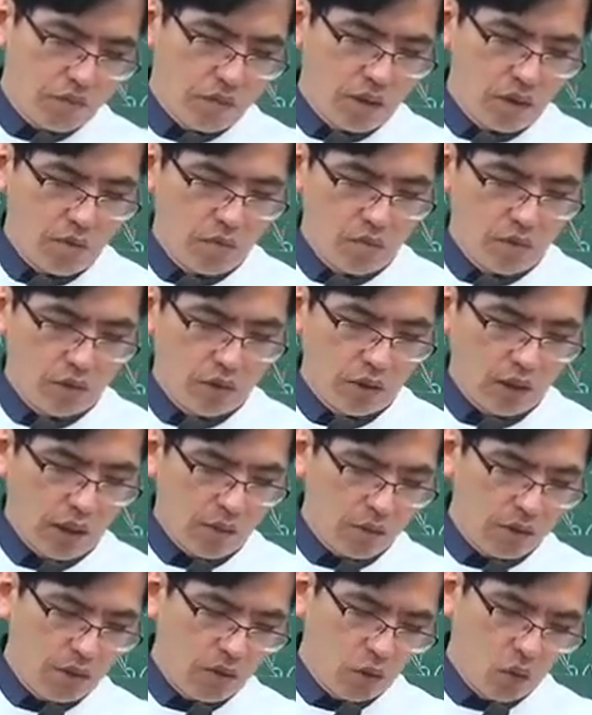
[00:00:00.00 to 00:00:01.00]
6번 문제
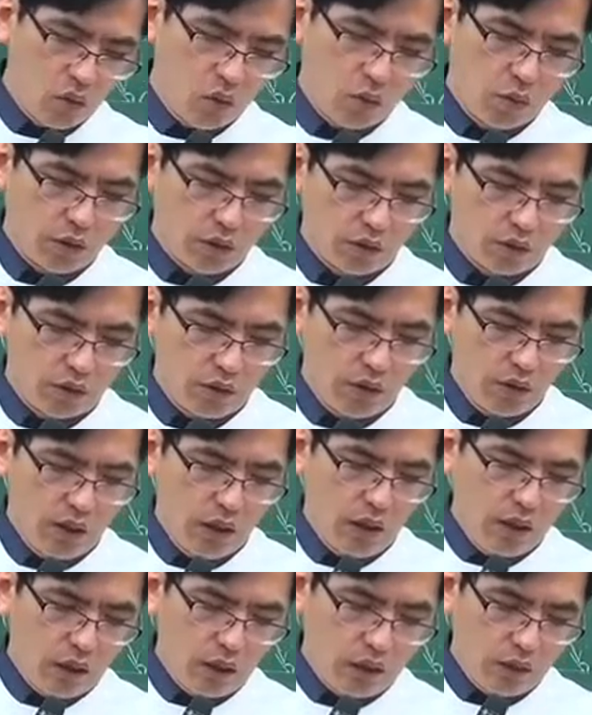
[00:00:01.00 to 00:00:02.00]
답은 5번이고요.
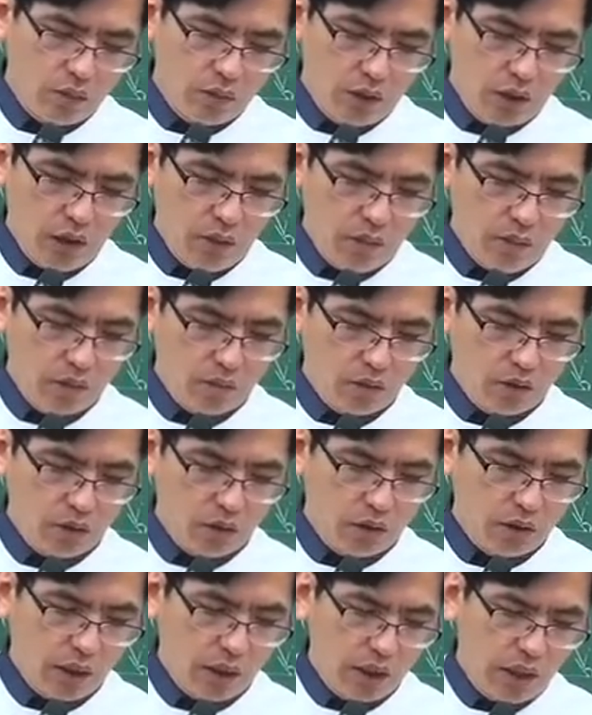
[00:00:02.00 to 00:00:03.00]
27번
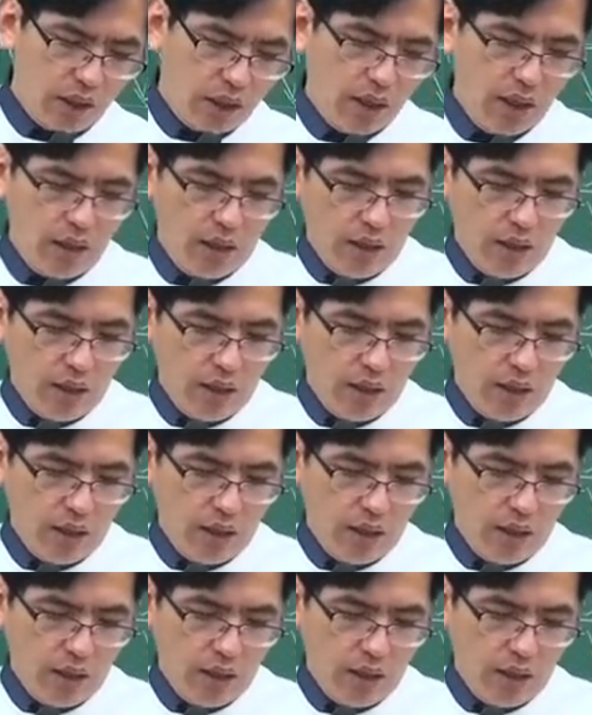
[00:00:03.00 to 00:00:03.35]
문제.